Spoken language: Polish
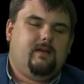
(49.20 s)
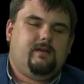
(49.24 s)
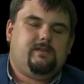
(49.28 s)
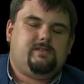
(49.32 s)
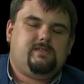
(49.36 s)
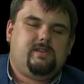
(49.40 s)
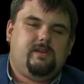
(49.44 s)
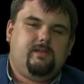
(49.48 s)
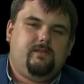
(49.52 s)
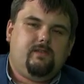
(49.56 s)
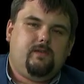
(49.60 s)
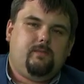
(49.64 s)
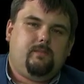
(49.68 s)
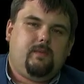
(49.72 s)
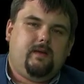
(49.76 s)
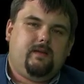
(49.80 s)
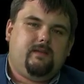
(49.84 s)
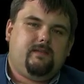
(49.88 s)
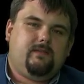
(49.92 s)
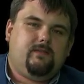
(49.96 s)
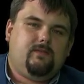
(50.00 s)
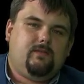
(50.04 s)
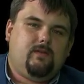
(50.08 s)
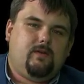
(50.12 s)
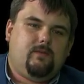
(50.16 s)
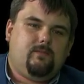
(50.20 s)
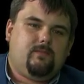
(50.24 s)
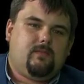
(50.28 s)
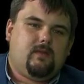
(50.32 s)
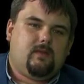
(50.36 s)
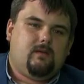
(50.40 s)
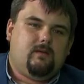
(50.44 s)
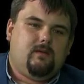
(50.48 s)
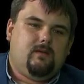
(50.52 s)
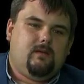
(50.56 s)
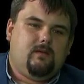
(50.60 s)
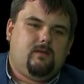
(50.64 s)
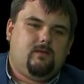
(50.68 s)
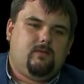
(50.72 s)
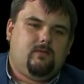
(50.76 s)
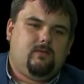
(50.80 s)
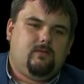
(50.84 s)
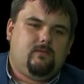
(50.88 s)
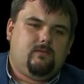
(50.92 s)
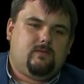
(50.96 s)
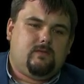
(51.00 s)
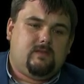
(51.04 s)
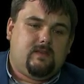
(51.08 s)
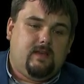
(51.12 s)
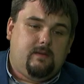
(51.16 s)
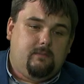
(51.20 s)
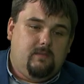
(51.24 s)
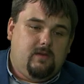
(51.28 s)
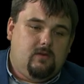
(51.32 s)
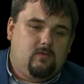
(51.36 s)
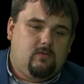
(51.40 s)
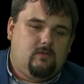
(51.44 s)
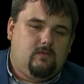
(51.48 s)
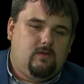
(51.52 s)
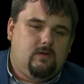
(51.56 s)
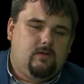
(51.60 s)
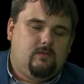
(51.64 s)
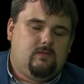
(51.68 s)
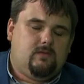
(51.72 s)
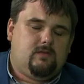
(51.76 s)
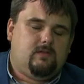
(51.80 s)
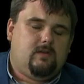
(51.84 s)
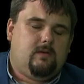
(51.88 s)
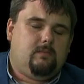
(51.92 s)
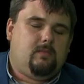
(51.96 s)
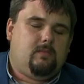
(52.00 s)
Szanowni Państwo, e, w Sejmiku Województwa